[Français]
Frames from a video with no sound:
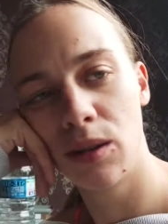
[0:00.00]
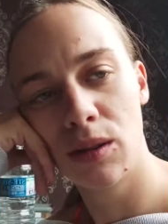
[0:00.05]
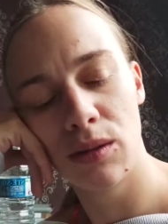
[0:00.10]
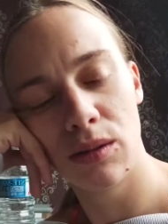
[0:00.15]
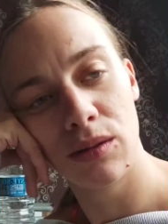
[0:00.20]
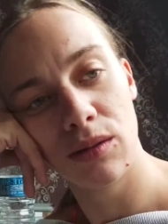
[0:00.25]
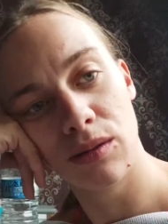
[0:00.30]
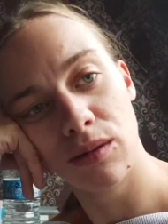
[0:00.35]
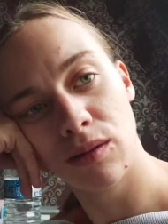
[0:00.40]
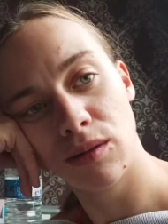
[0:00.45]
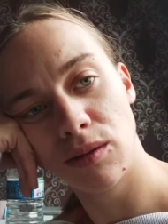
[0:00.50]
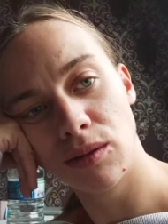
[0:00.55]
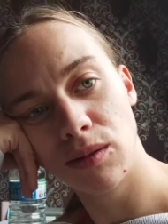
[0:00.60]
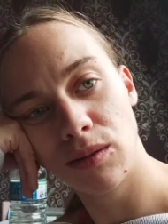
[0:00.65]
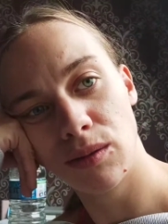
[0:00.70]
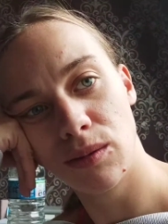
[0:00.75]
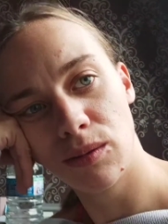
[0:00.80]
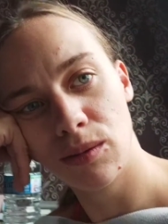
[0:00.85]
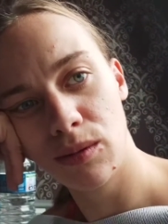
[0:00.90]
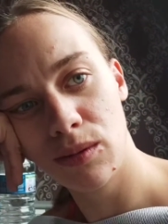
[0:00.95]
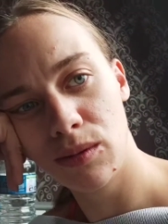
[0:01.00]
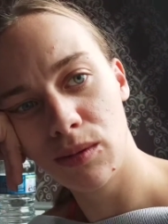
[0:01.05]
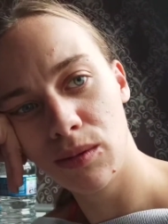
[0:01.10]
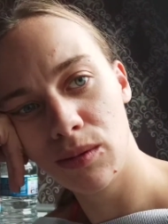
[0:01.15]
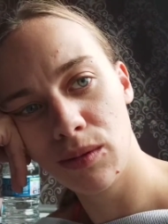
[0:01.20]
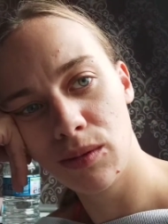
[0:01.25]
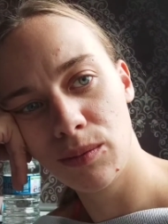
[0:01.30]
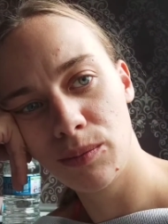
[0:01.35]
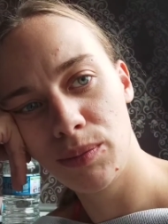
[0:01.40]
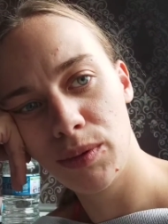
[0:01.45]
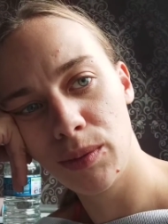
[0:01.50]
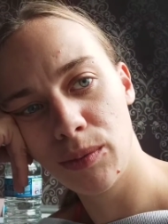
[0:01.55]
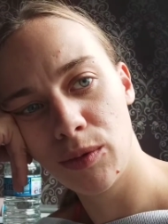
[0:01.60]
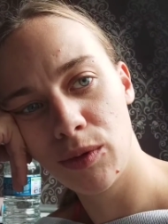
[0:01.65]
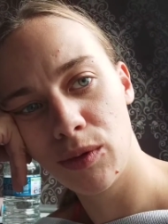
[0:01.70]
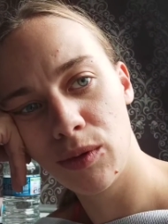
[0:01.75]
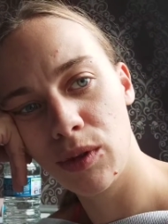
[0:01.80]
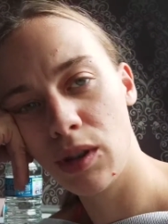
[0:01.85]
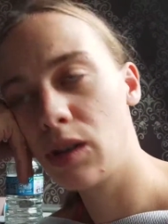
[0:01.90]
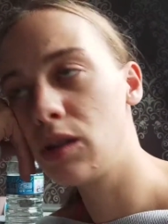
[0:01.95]
Euh, puis
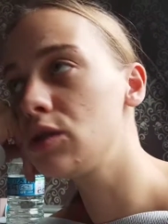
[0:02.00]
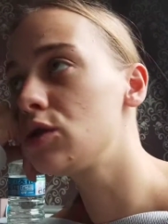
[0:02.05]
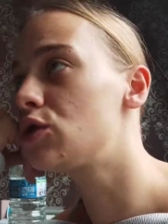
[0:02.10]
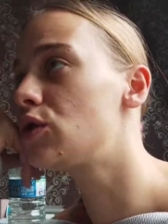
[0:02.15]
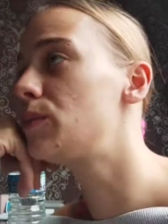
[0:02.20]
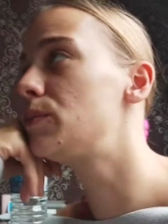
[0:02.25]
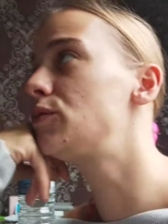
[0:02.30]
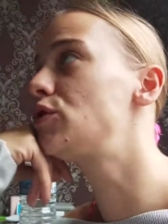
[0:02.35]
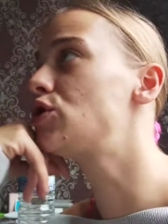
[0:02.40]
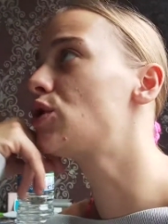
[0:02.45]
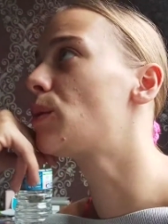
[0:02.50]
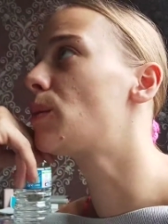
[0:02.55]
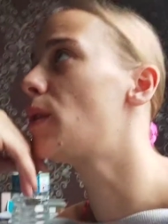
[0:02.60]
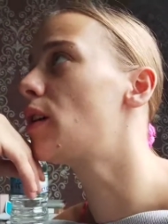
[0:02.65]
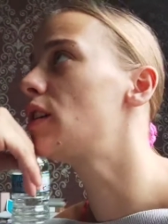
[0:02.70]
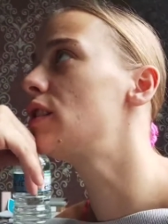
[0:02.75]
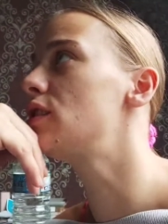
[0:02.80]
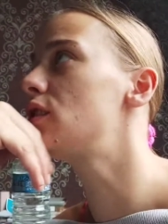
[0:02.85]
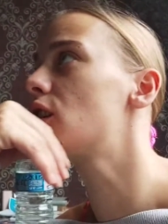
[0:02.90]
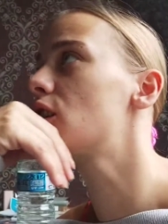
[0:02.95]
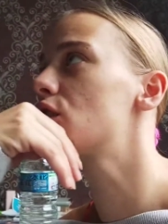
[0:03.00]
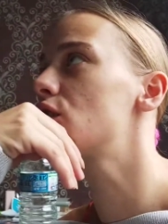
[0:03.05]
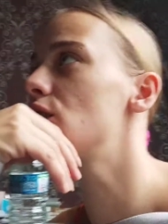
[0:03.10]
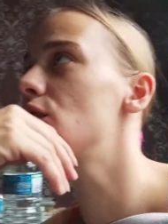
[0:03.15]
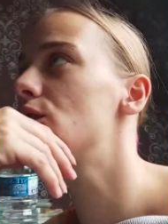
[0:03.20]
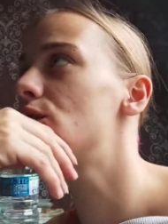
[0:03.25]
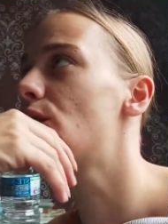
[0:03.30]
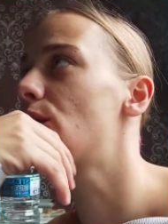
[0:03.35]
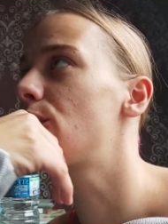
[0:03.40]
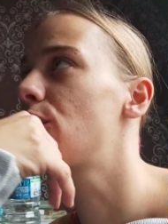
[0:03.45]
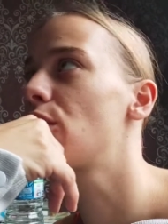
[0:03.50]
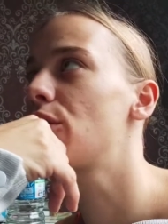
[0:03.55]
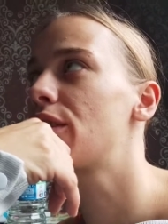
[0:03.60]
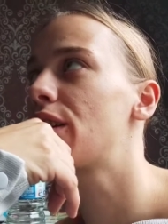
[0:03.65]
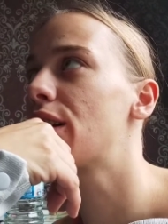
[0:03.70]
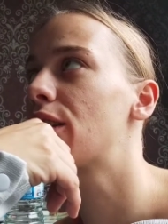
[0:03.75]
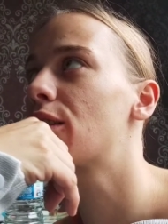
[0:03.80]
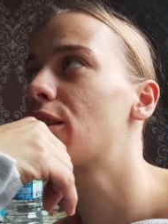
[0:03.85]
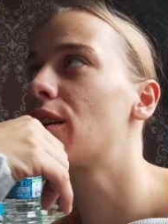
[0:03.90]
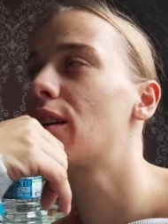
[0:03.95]
moi, je vais sûrement aller chercher les enfants
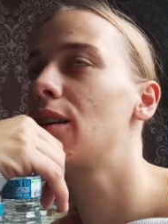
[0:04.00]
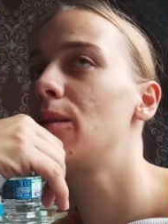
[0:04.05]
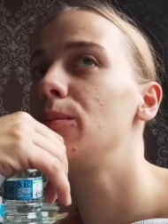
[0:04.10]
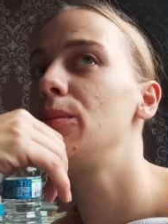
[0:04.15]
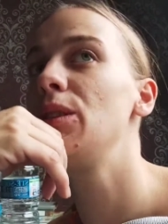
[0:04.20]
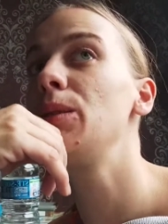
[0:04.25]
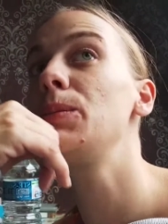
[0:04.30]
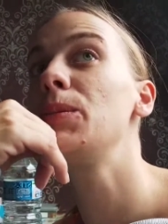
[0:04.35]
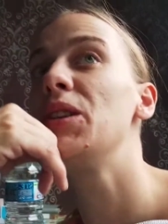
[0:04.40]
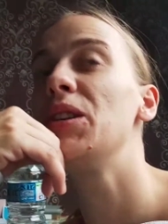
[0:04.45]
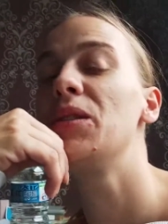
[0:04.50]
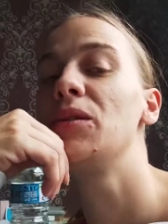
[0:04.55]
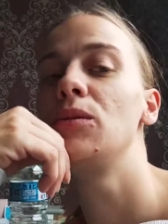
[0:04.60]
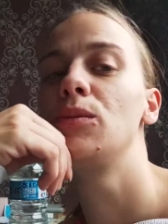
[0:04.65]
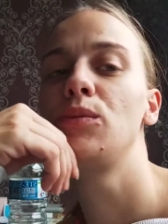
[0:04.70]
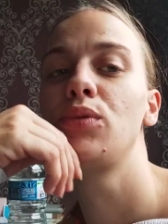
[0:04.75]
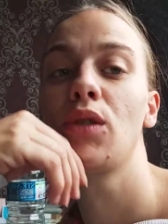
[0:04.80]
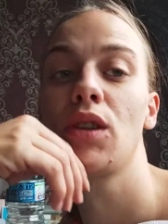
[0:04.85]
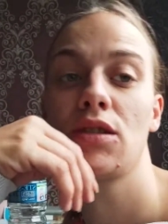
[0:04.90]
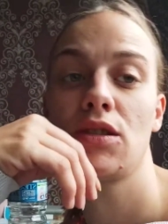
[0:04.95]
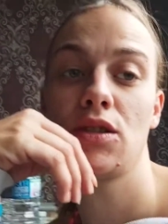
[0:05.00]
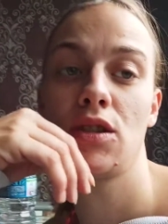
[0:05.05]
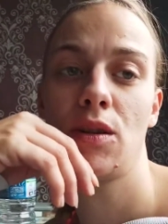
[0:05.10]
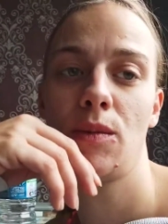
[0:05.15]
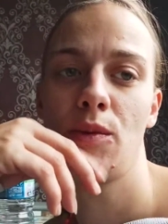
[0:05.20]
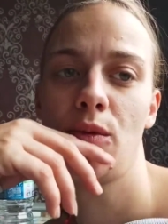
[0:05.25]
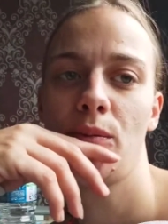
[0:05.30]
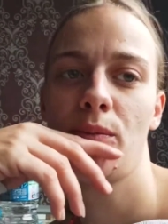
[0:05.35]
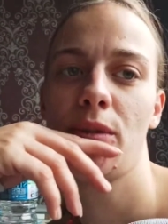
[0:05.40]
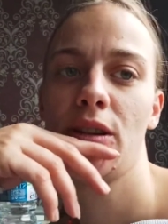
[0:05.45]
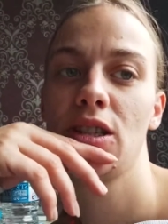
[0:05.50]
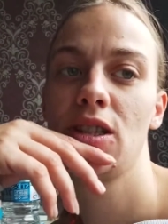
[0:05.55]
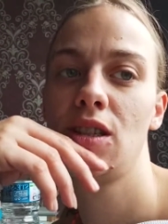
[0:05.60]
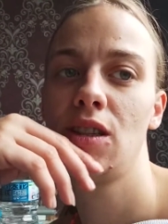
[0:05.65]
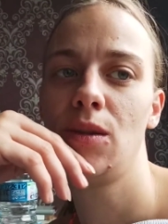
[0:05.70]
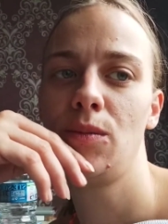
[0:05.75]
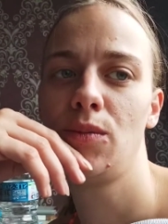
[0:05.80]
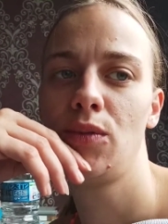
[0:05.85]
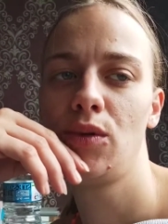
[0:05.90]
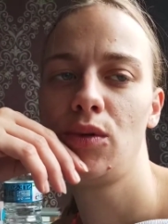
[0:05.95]
à 4h30, mais pour l'instant il pleut pas,
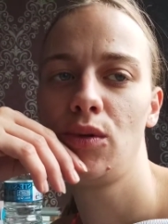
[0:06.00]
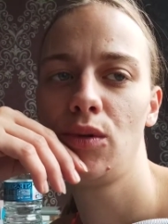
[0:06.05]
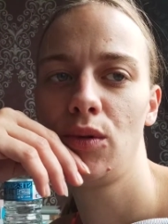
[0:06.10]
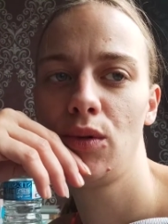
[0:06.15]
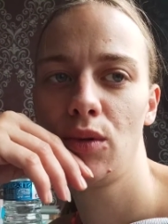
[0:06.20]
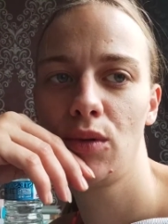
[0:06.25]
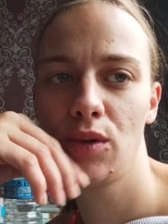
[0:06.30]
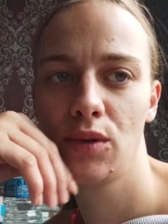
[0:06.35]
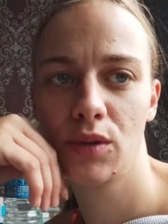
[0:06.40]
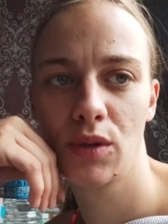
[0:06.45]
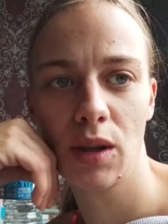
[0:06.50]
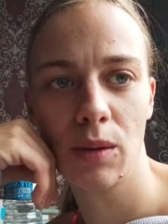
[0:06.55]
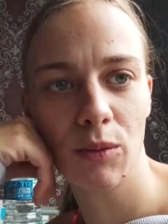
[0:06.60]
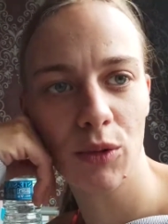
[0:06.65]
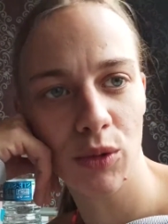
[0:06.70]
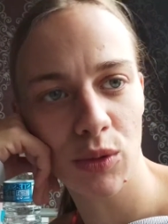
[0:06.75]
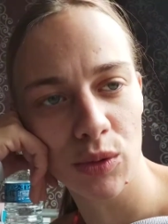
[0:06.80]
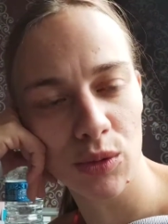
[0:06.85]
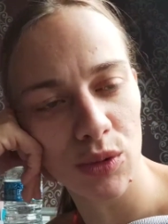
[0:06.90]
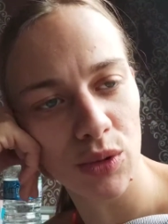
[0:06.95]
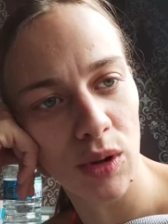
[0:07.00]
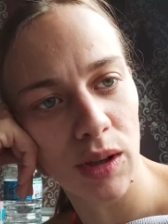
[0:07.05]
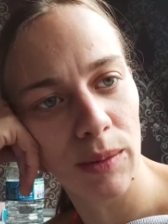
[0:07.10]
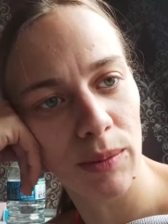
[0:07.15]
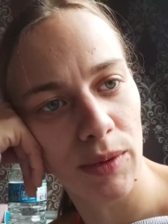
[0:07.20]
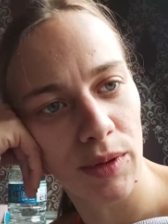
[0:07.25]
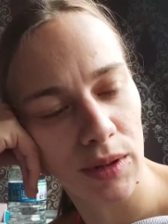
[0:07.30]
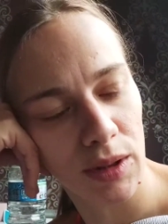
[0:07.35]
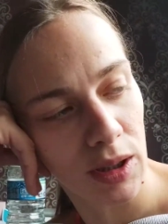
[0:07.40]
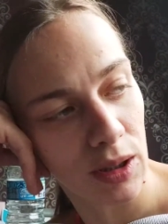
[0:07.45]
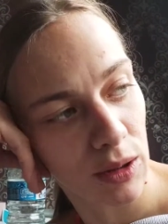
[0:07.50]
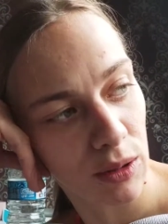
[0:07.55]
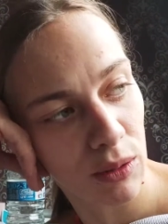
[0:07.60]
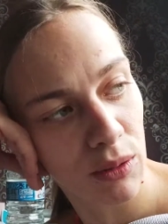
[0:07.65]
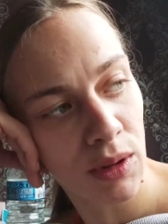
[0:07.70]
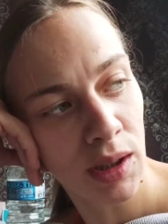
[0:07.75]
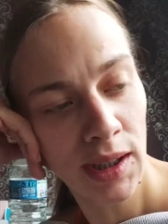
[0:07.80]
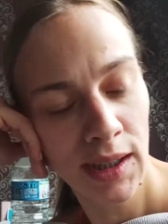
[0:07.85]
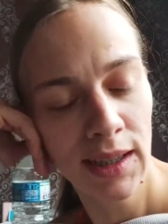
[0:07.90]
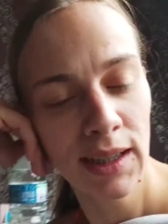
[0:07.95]
s'il pleut, ce sera mon conjoint et puis c'est
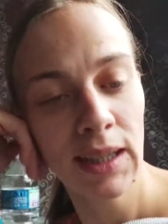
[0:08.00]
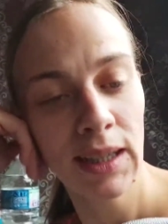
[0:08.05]
tout.